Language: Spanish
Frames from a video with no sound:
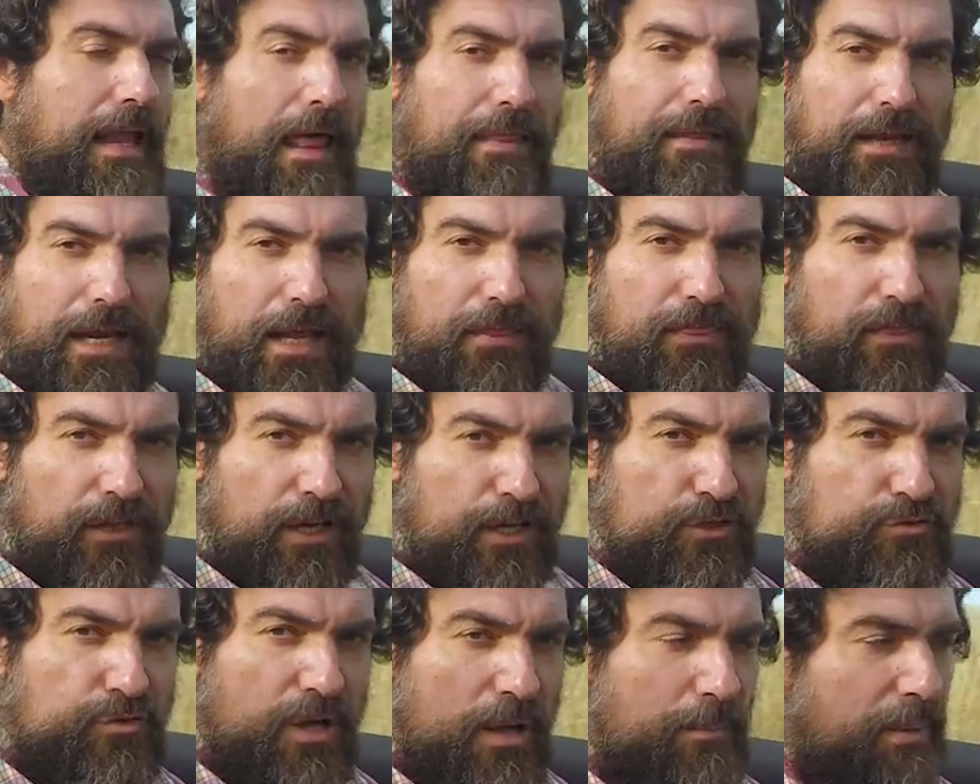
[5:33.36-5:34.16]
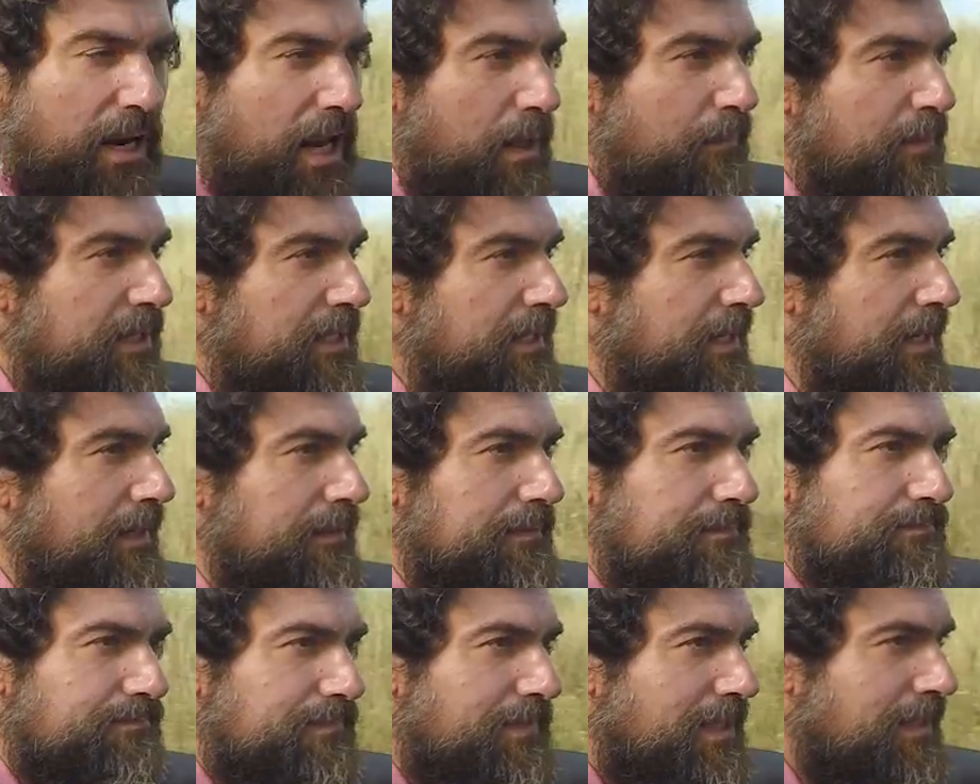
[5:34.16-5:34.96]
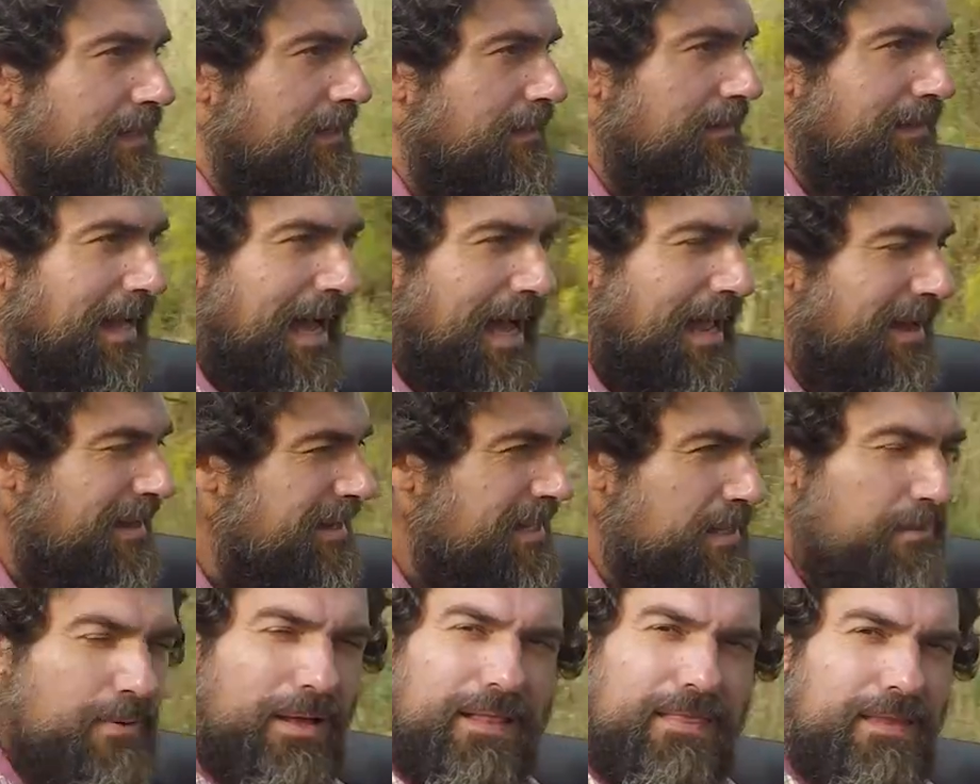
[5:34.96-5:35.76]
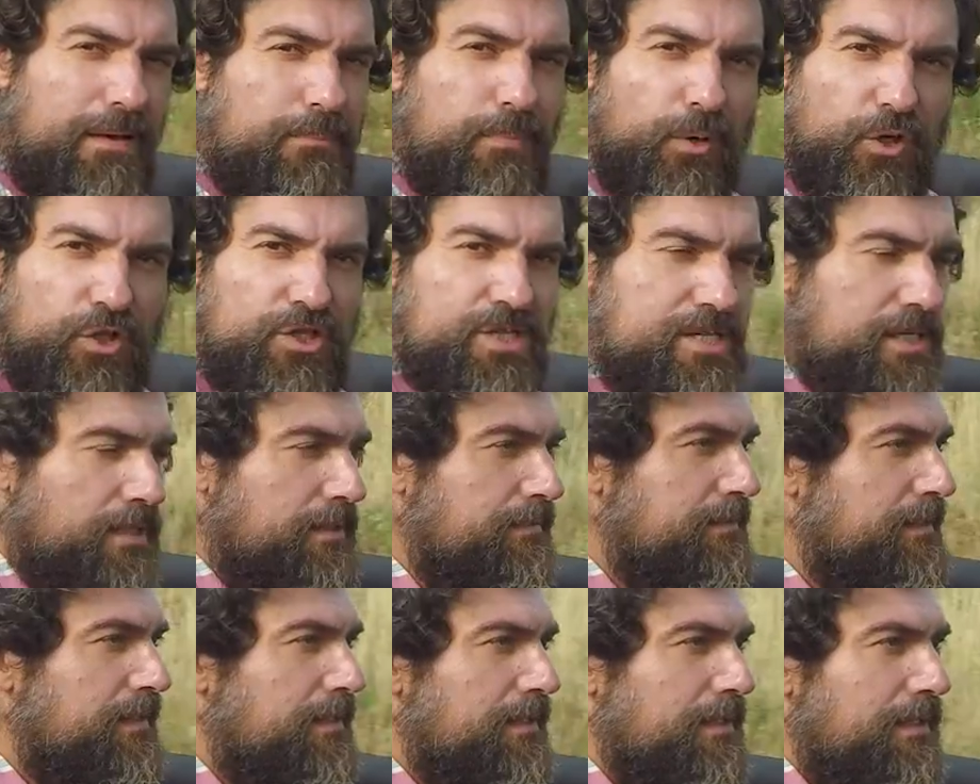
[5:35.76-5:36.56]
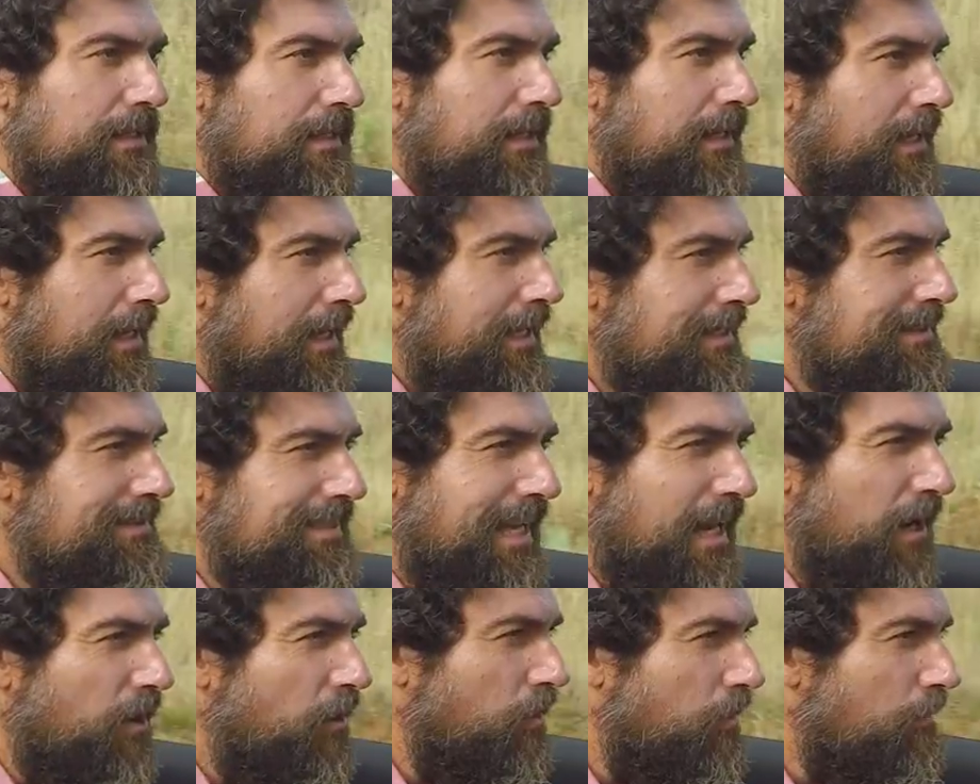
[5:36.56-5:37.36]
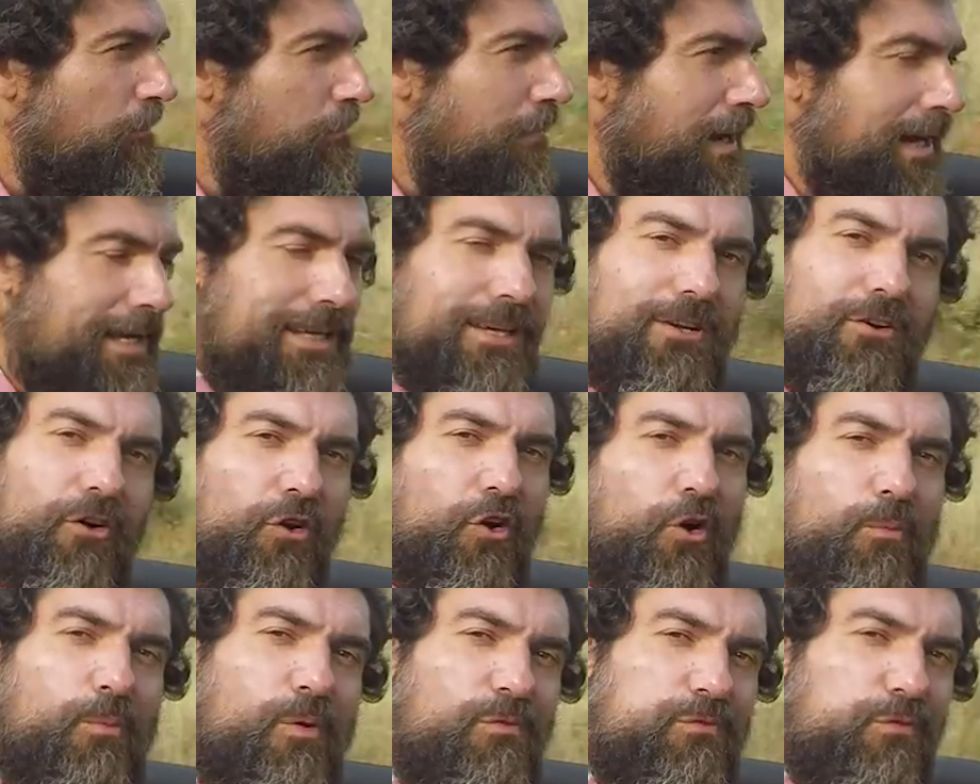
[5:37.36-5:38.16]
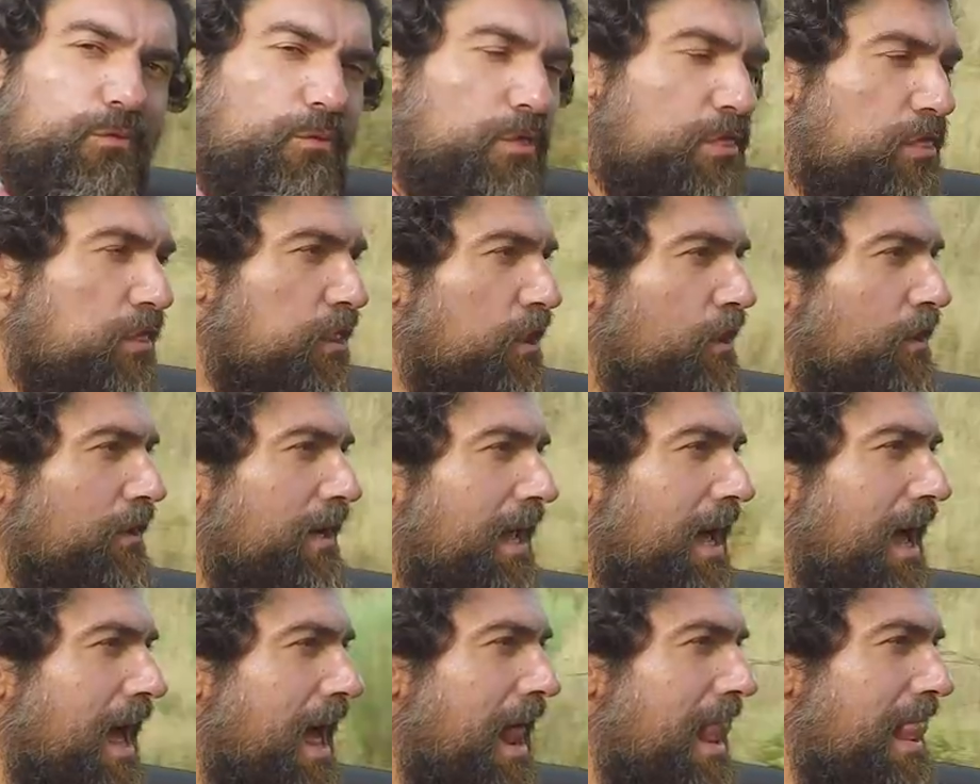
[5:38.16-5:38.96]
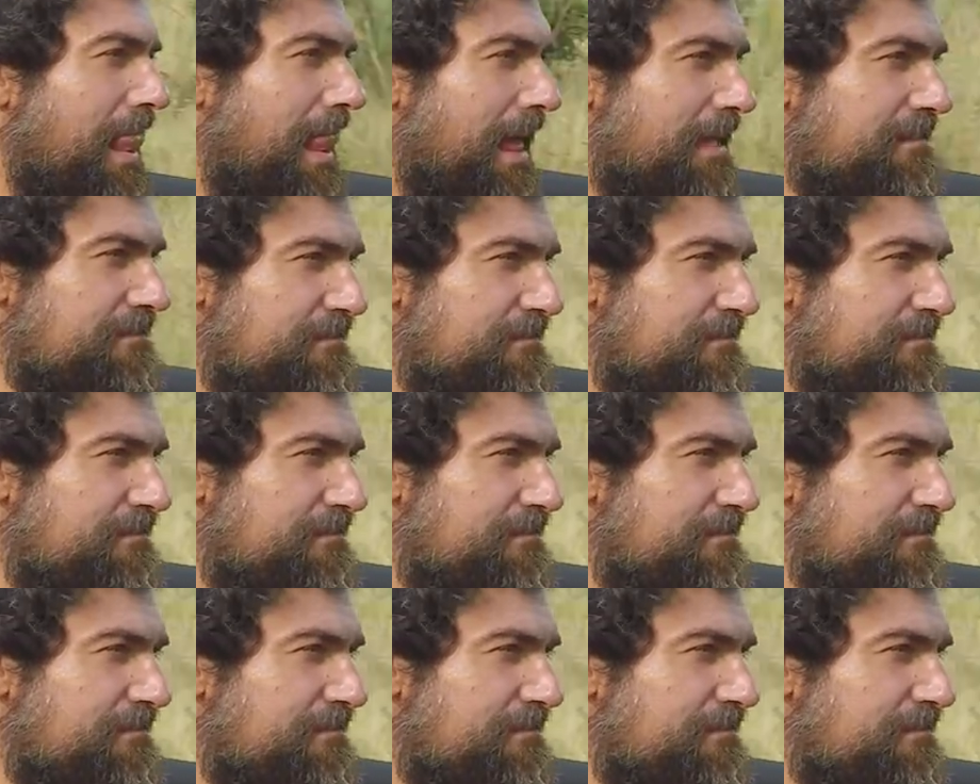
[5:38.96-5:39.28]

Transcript: La dirección es una maravilla, al nivel de Porsche es algo mágico, cómo funciona la